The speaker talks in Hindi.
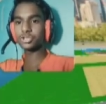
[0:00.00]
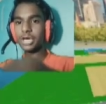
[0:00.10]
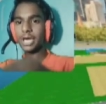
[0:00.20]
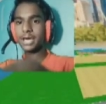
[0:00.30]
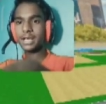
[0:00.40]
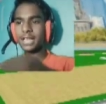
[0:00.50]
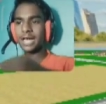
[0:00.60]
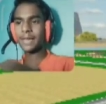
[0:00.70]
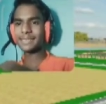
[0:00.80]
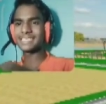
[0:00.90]
ड्रोन का यूज़ दिया है
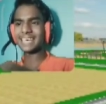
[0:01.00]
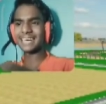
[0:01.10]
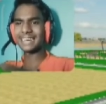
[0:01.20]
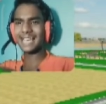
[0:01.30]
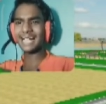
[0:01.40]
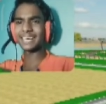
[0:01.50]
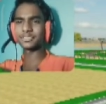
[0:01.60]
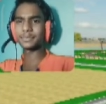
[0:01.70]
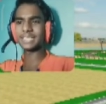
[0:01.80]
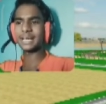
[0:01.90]
अरे चल
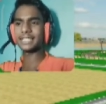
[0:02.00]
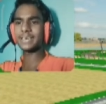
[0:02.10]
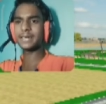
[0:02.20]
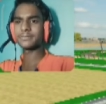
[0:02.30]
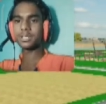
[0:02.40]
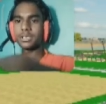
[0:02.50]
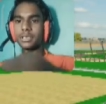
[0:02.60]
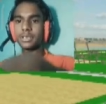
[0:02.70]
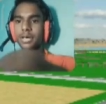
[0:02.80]
ना आगे तो बढ़ना रही है ये